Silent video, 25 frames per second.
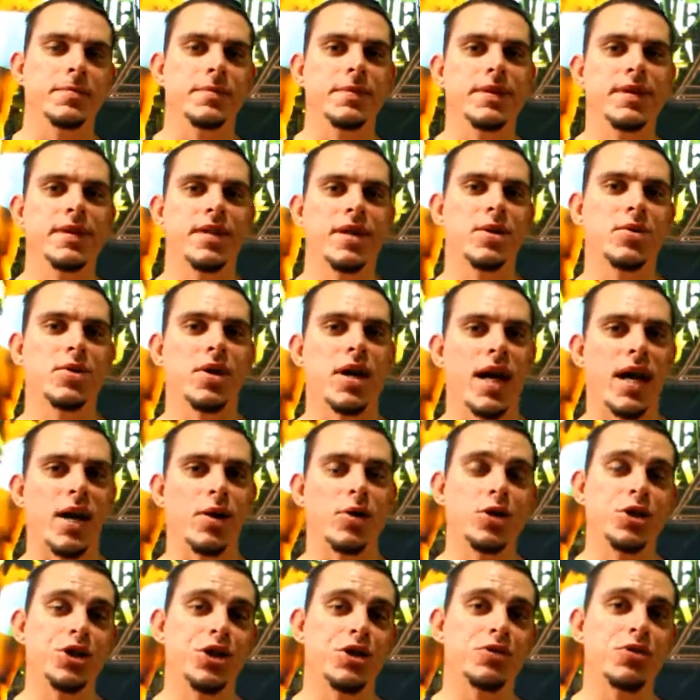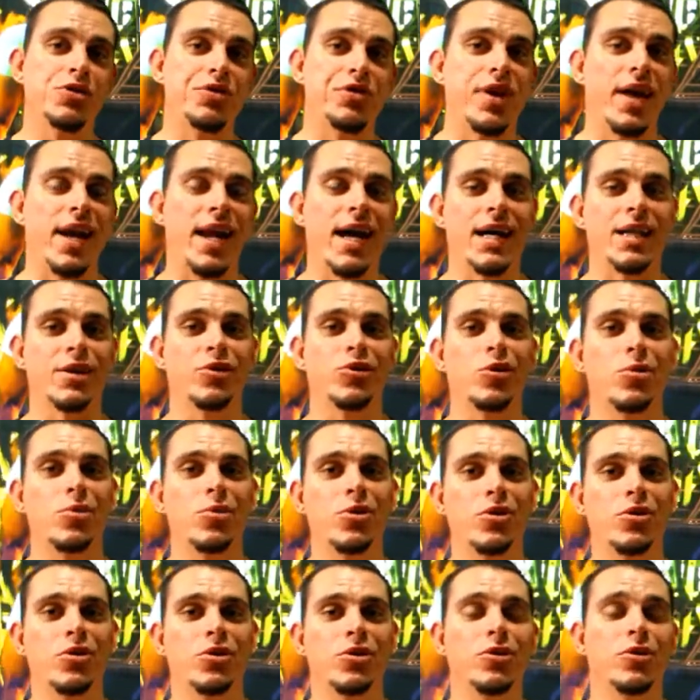Então cara, hoje eu vou falar
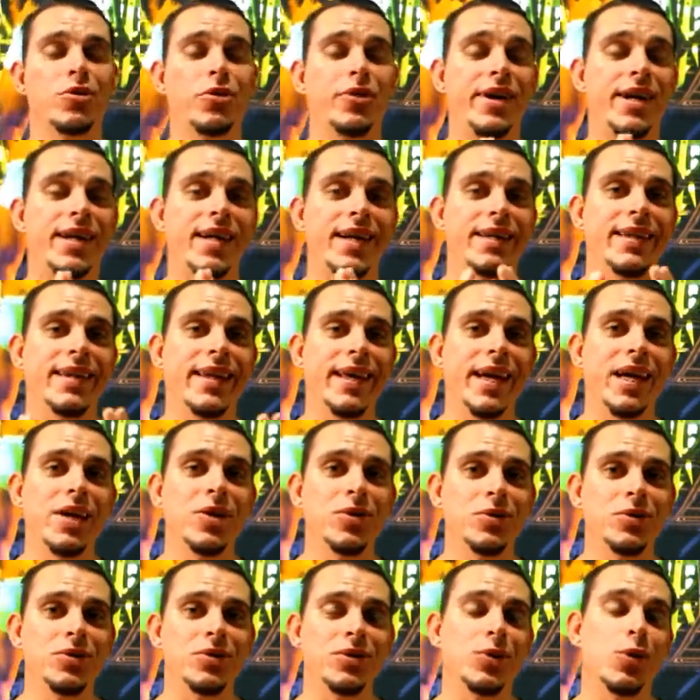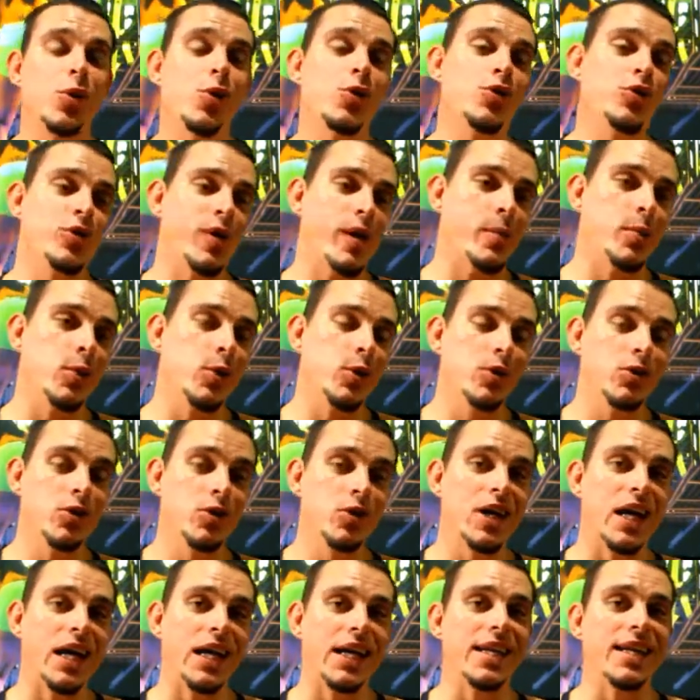sobre o verdadeiro ou famoso
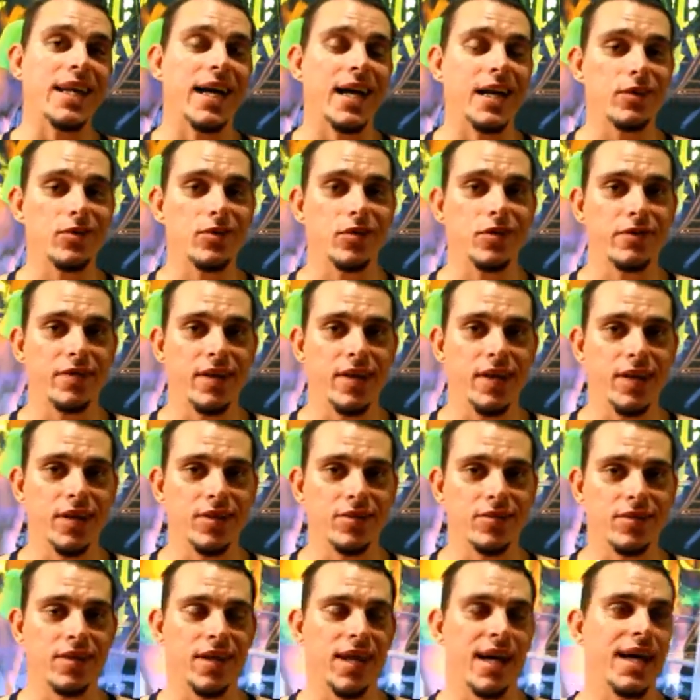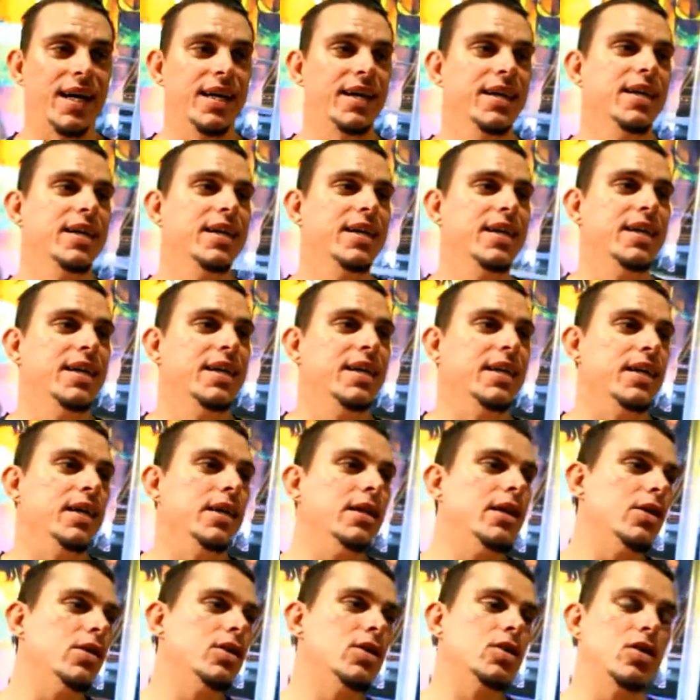galináceo de verão, tá?
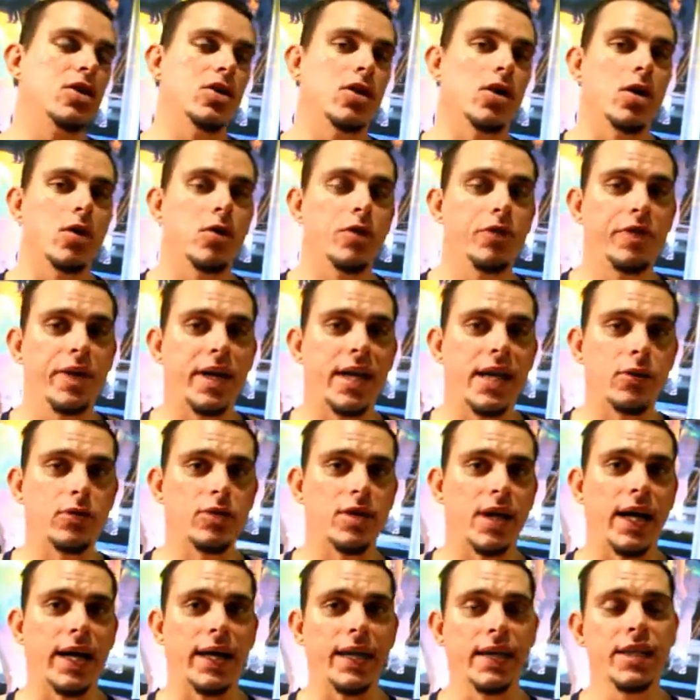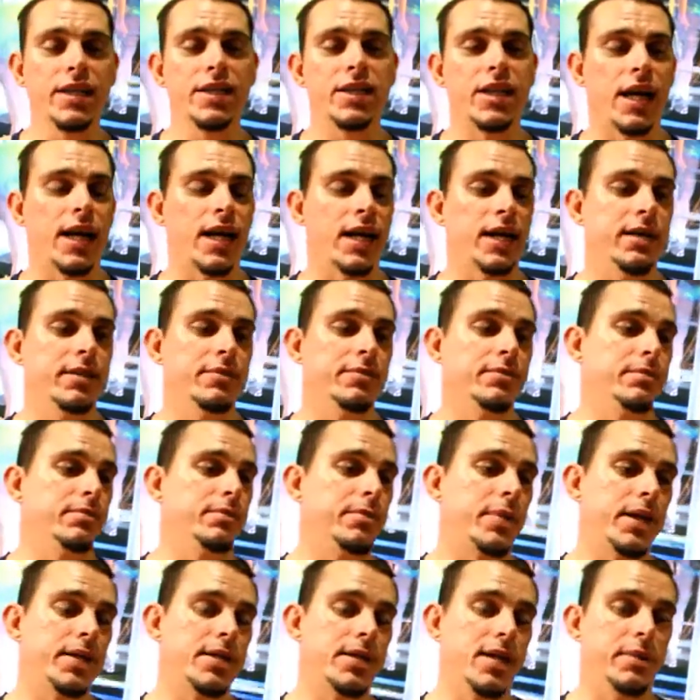Então assim ó, o verão tá aí, já
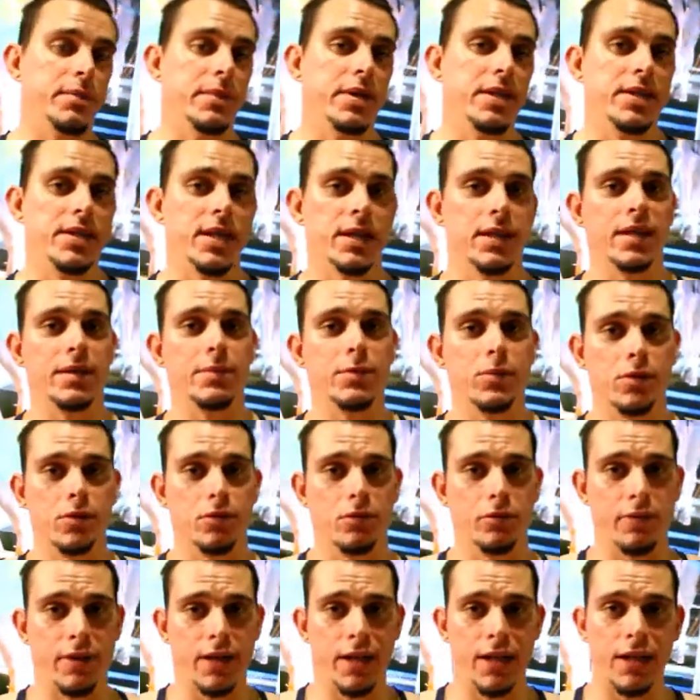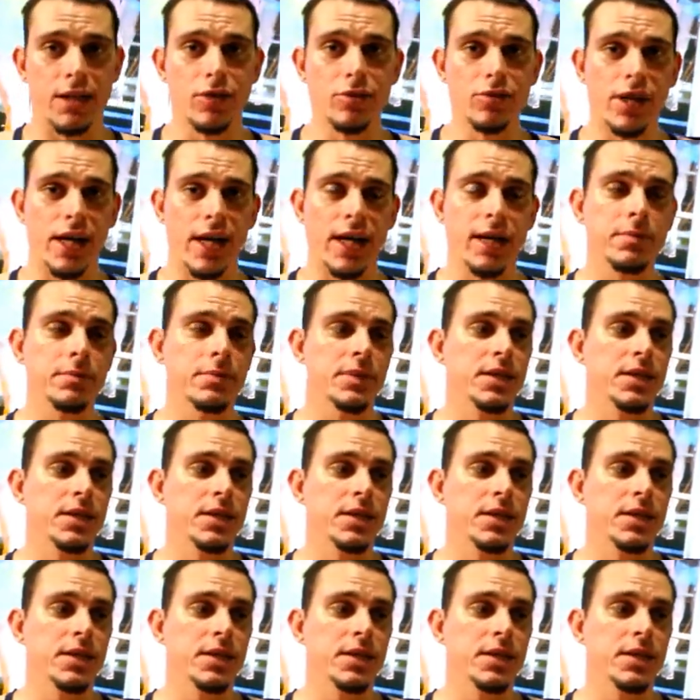praticamente já estamos no verão, né?